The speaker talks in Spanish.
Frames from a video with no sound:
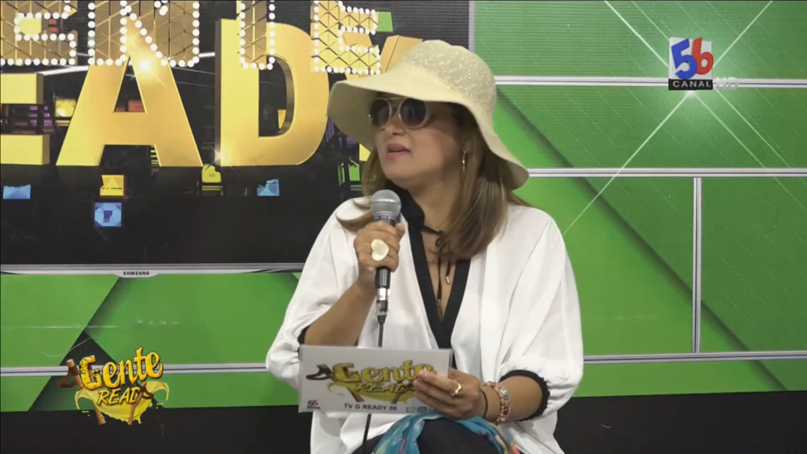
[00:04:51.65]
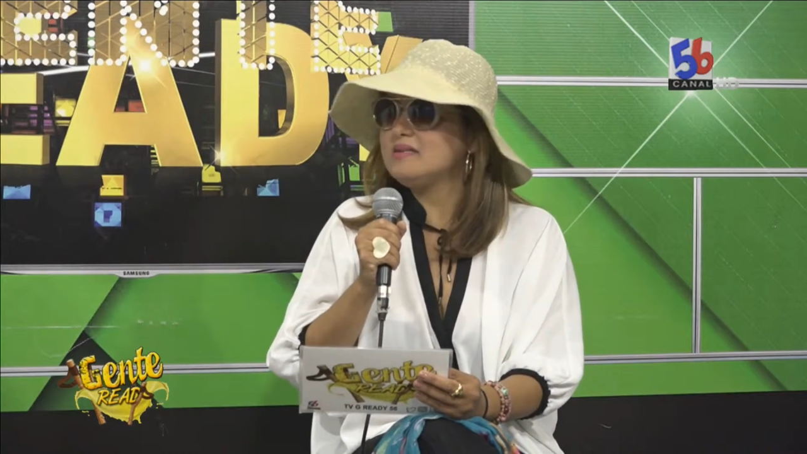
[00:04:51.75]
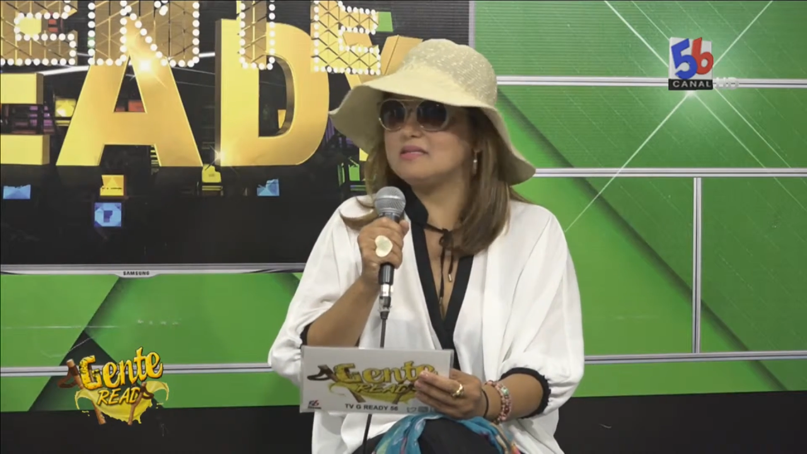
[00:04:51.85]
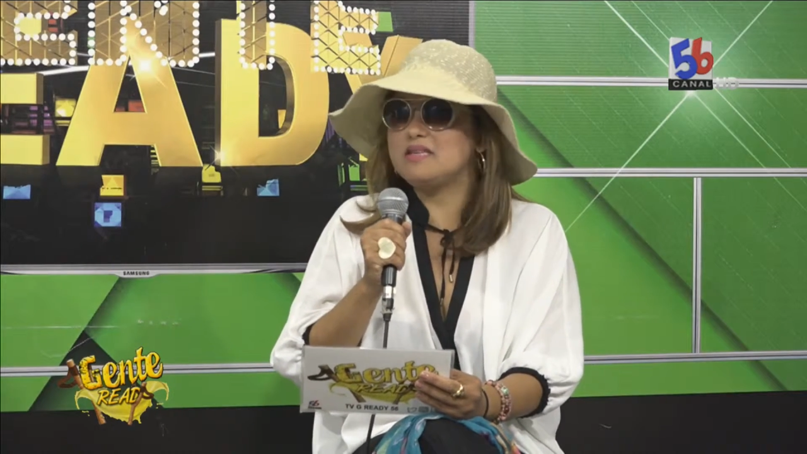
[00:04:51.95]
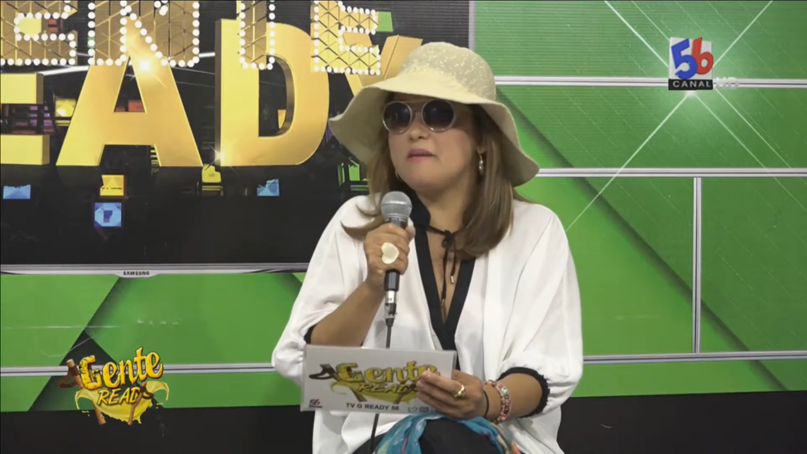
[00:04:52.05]

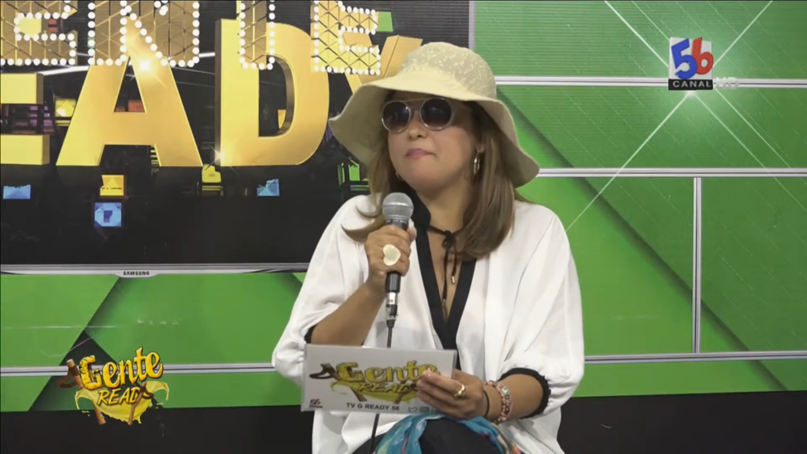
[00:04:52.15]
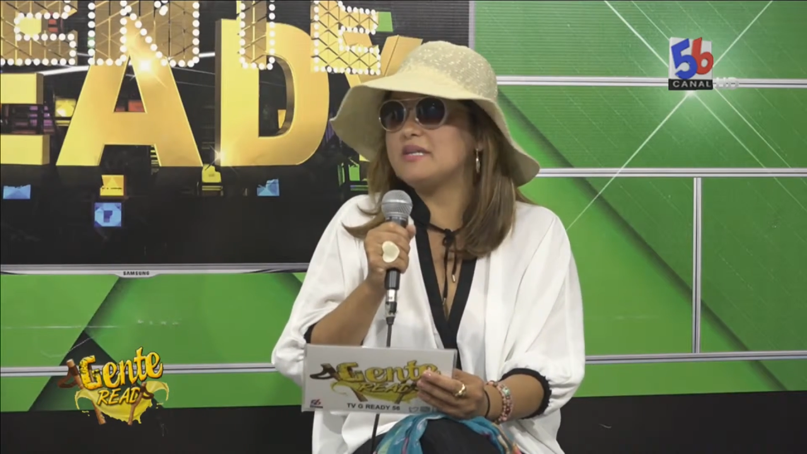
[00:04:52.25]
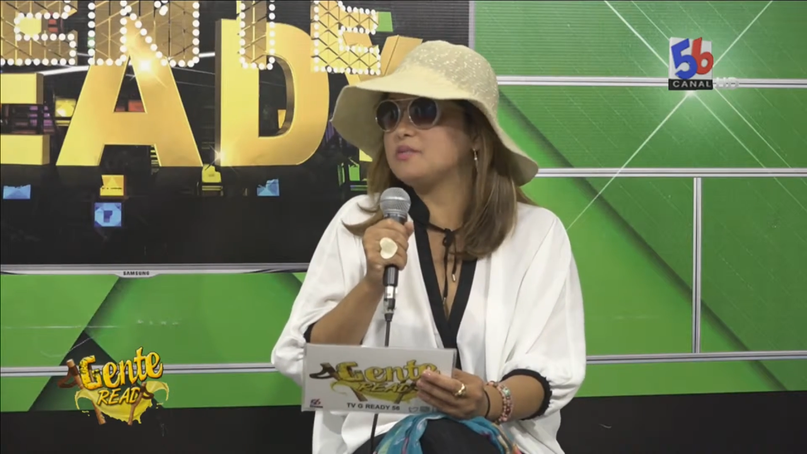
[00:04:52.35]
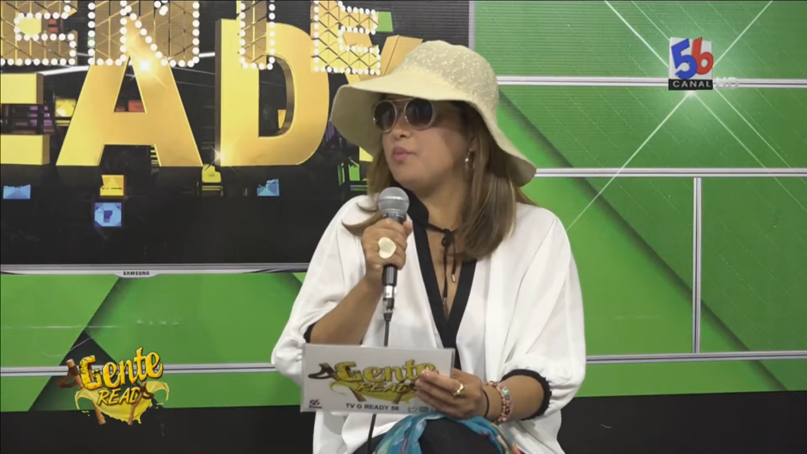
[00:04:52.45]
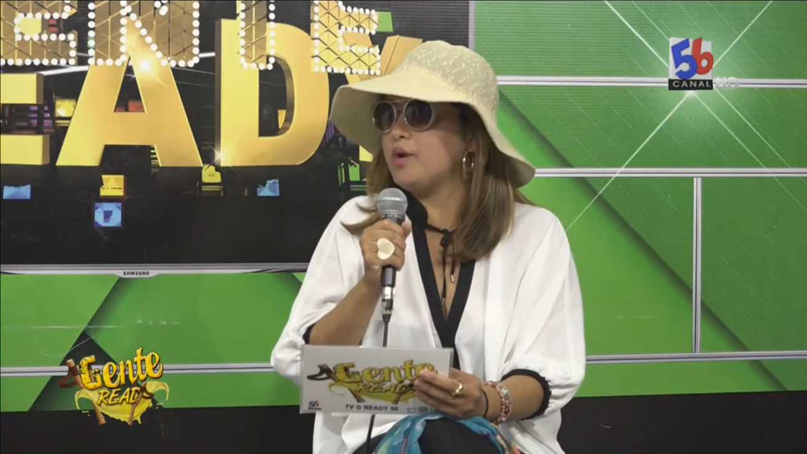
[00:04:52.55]
siempre
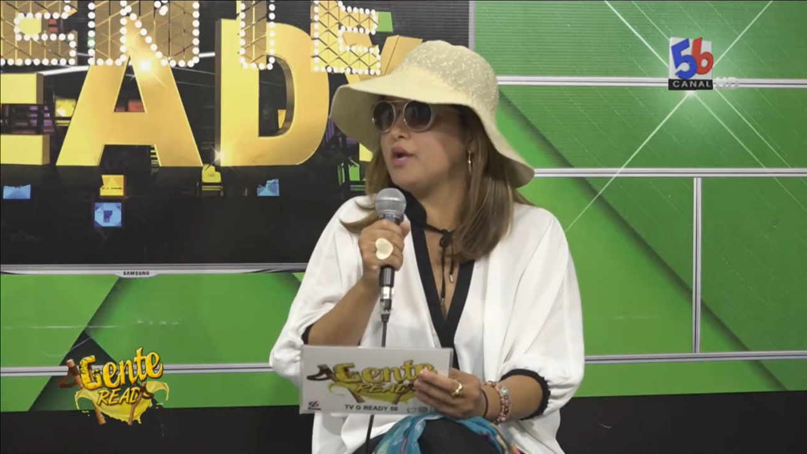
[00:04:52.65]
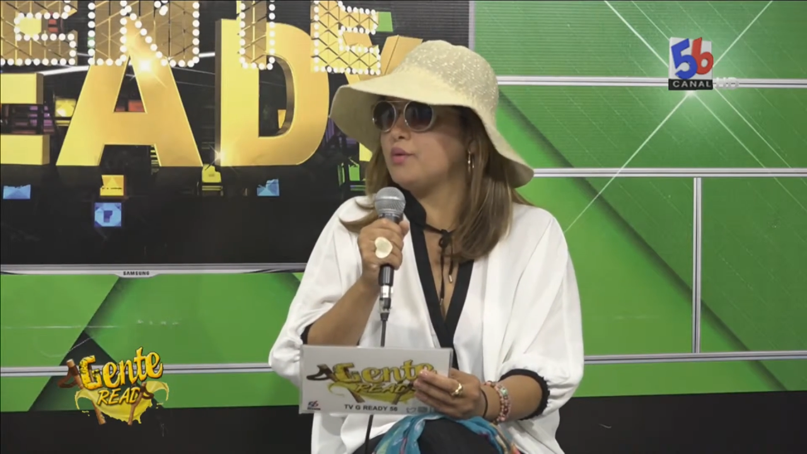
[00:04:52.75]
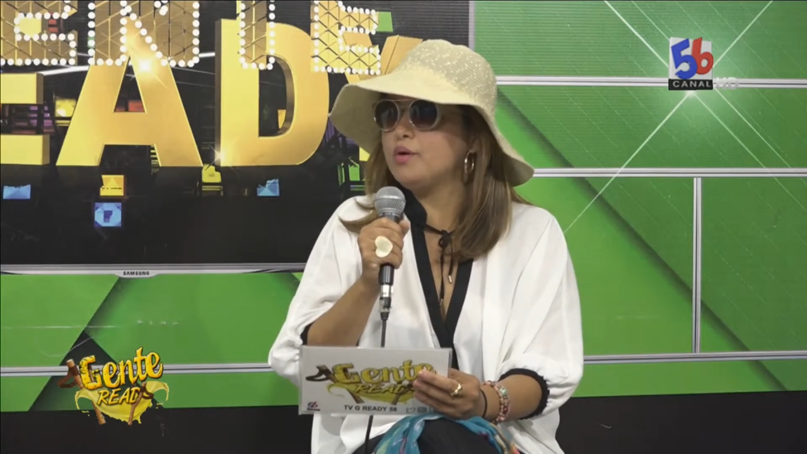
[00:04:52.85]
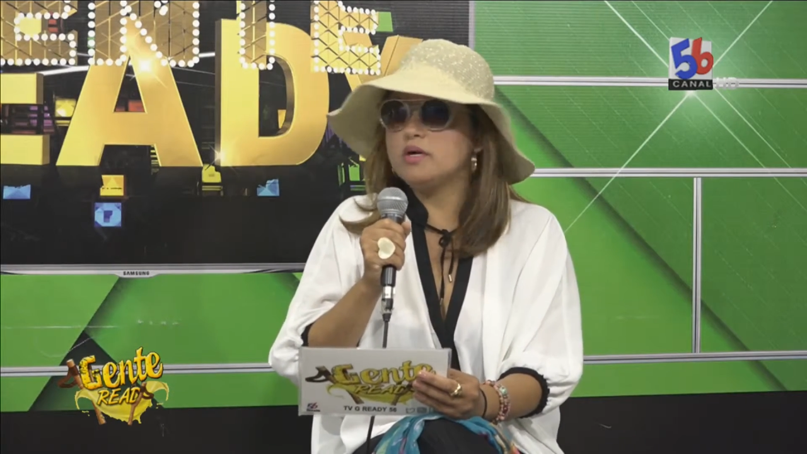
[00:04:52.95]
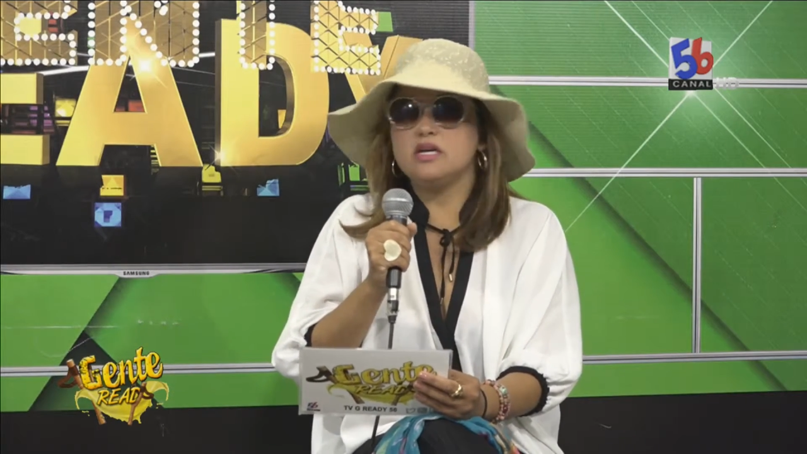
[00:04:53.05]
es bueno